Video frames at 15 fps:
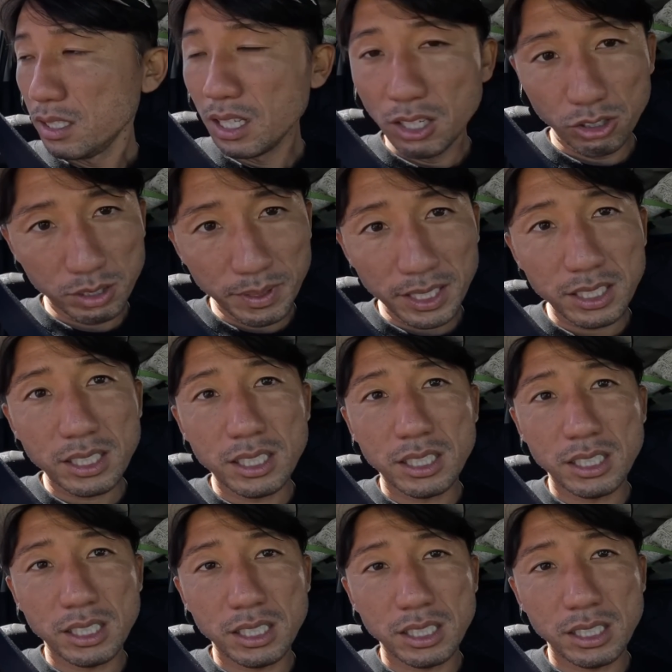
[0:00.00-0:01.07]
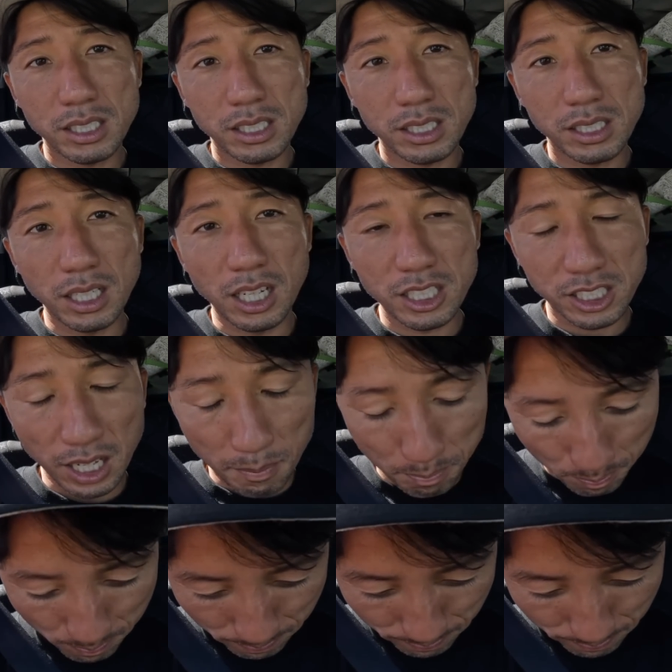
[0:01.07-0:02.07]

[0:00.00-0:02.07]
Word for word: 出直します。あらした。